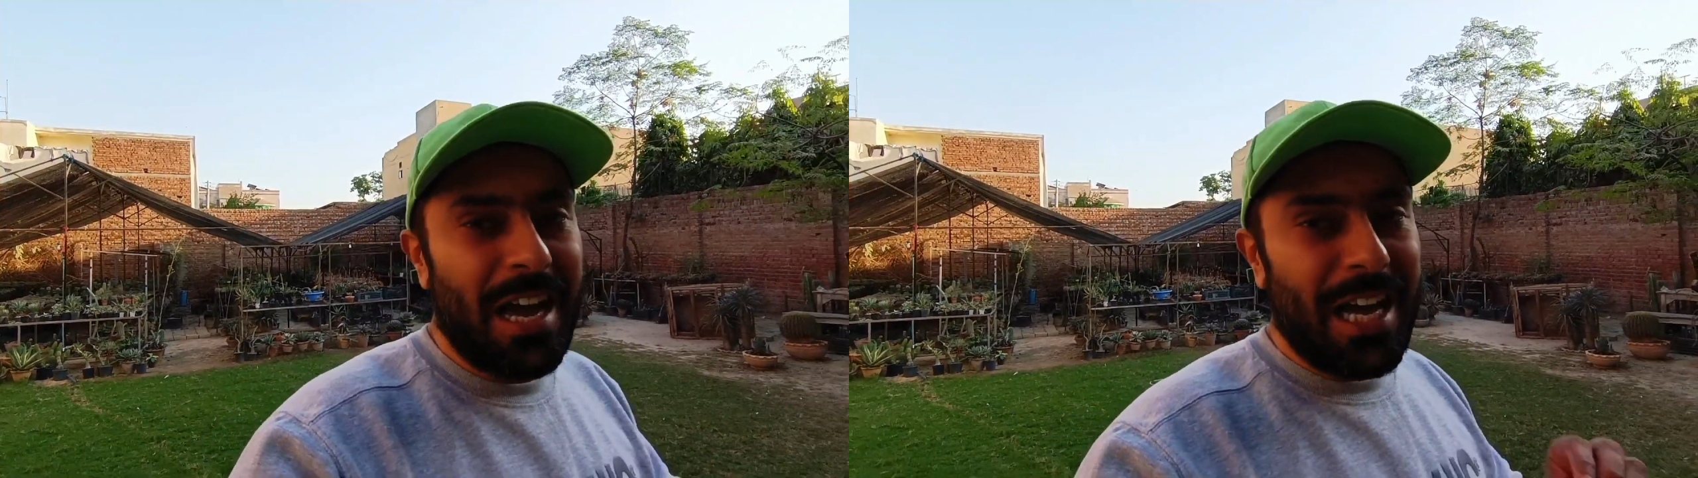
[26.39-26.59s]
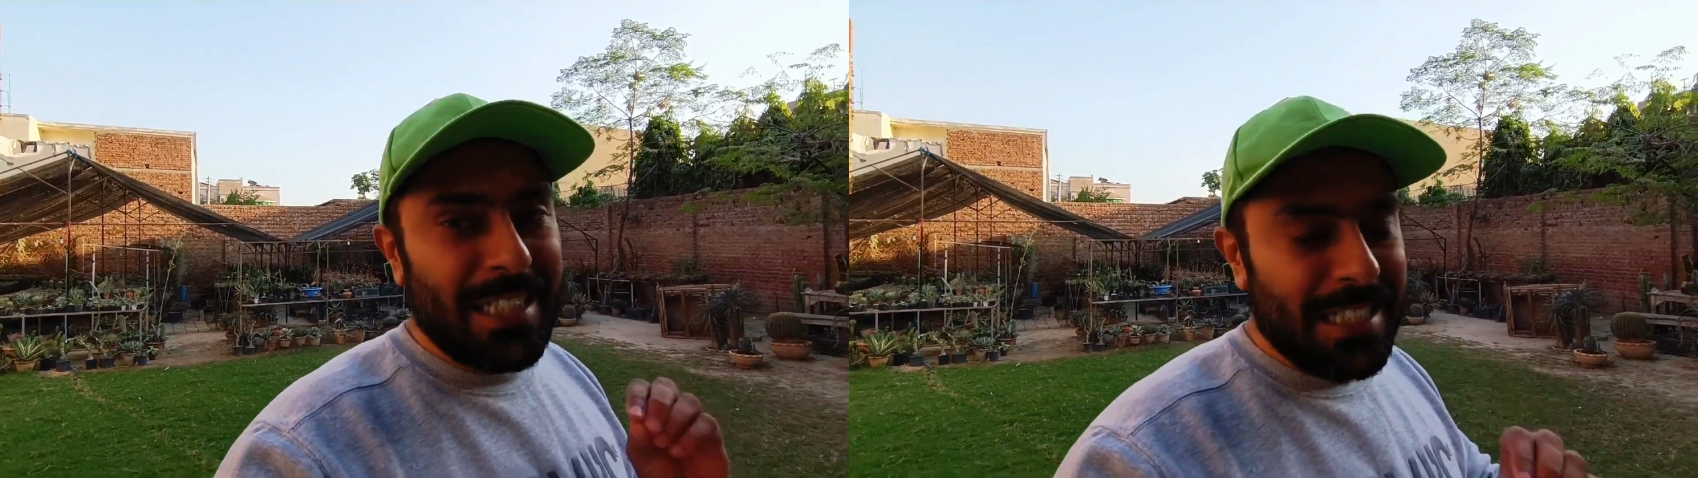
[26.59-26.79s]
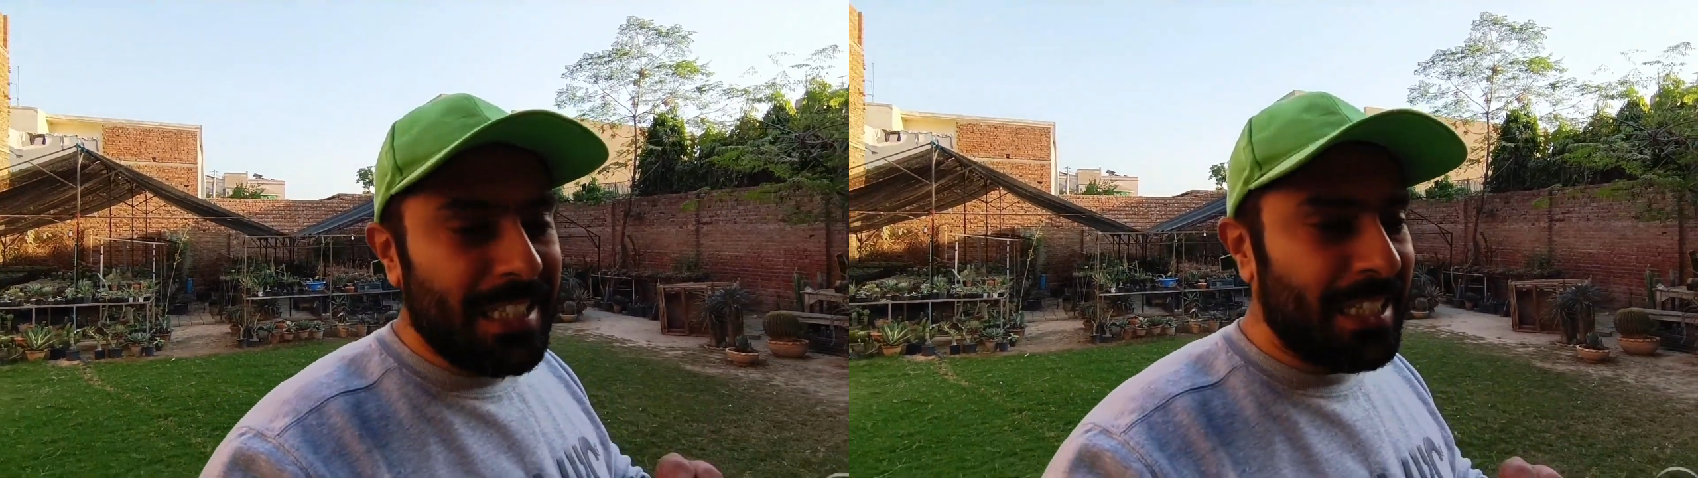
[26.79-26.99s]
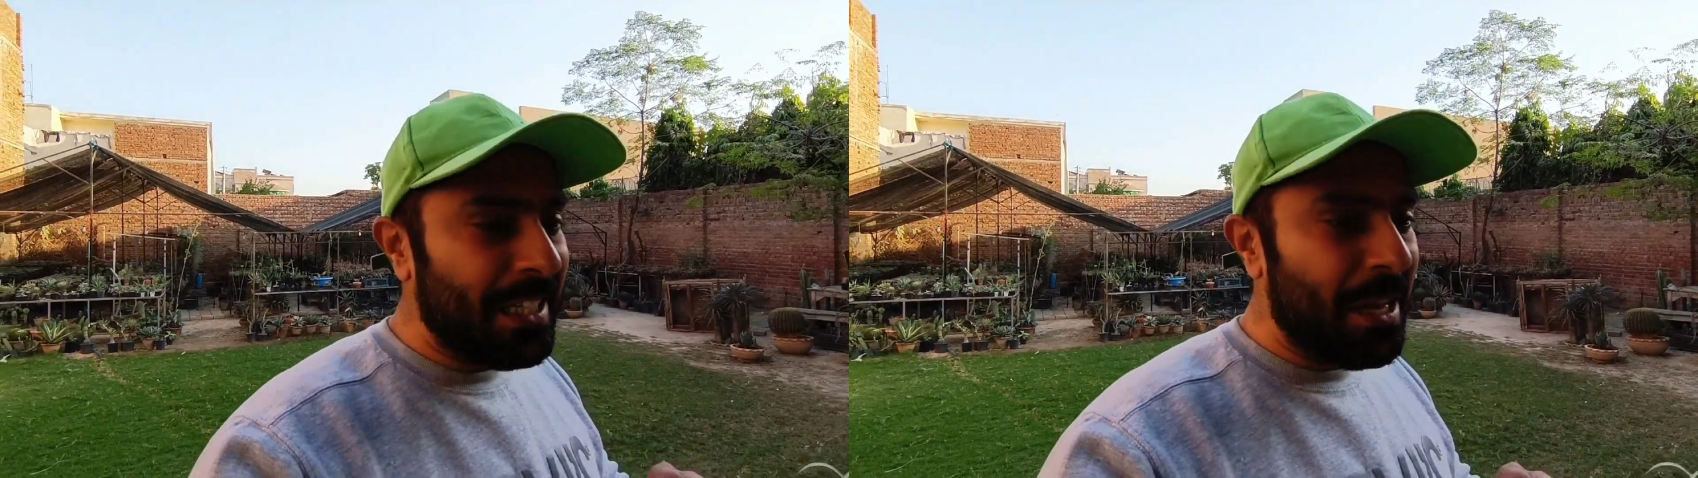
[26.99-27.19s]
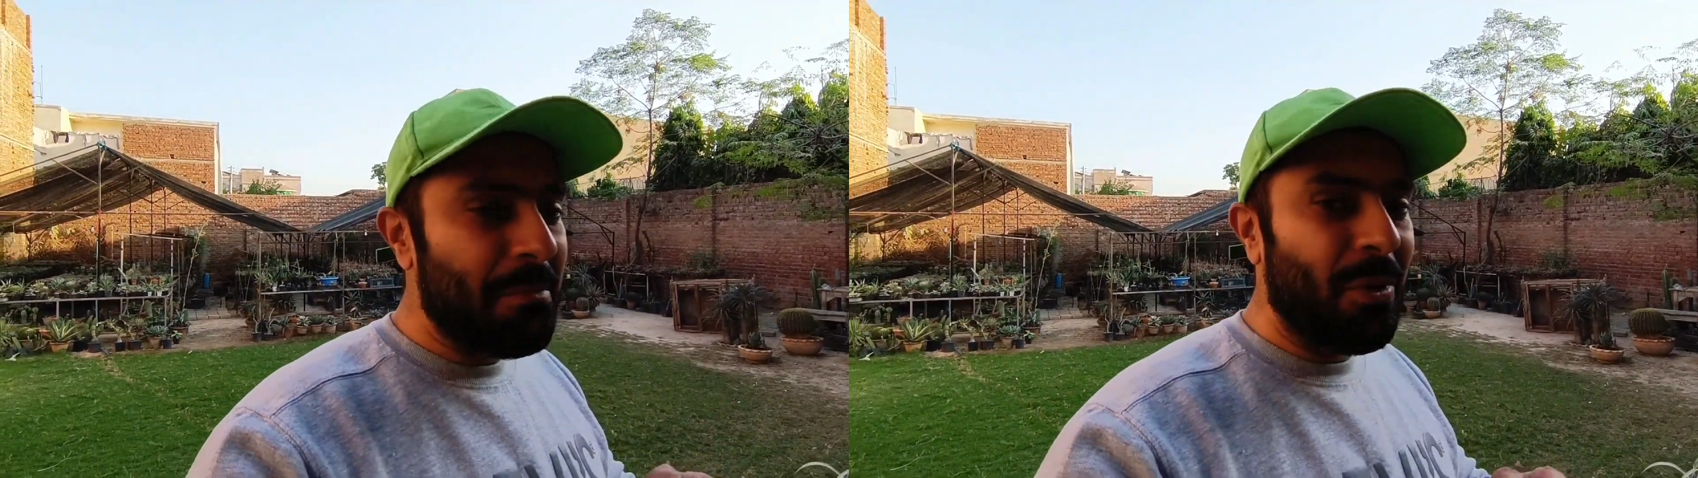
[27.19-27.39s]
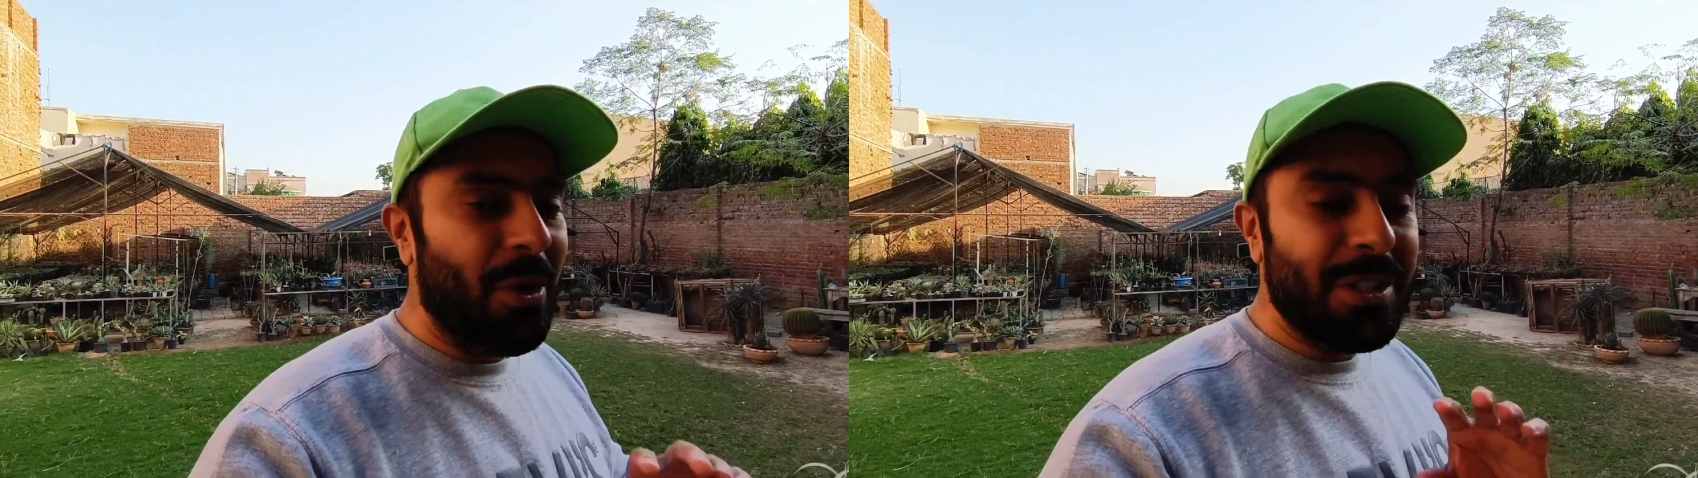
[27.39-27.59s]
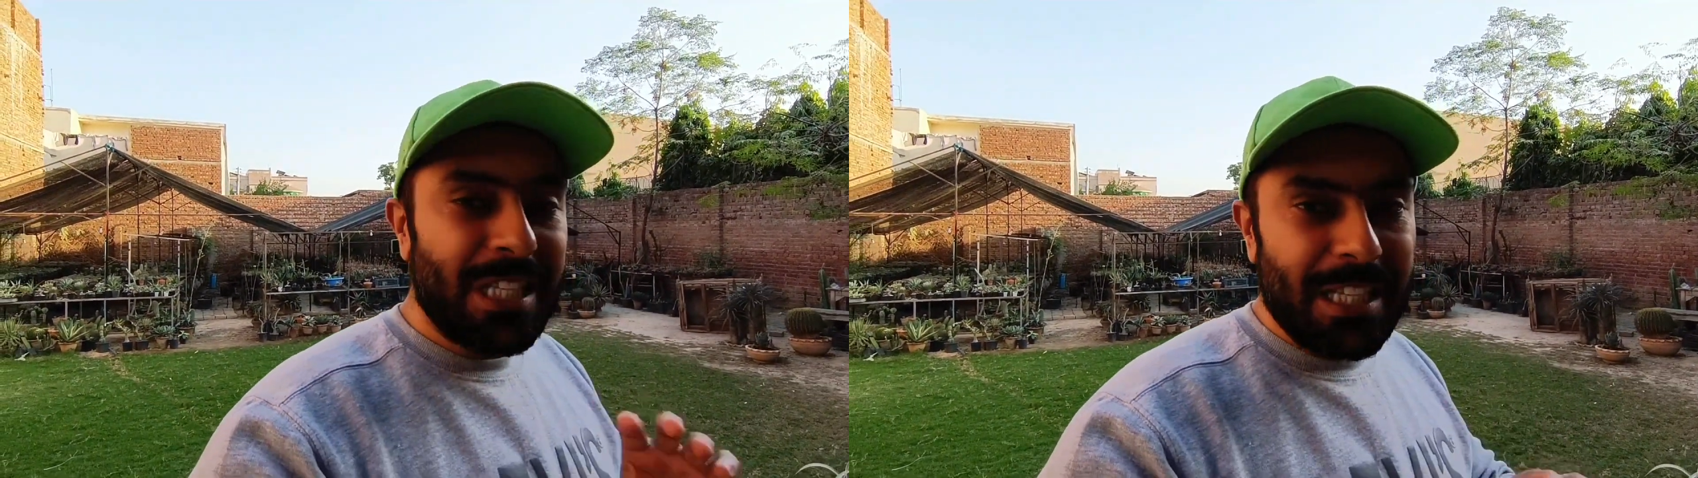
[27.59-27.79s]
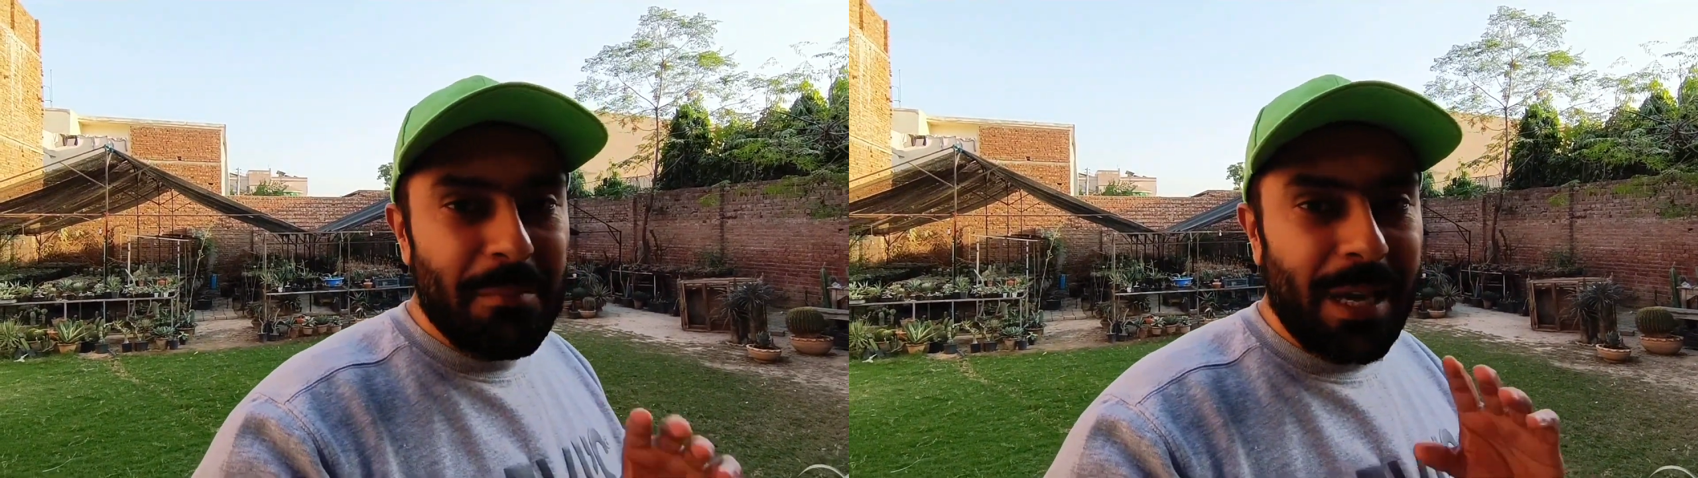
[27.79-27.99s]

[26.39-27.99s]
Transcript: आज का दिन ना बहुत ज़्यादा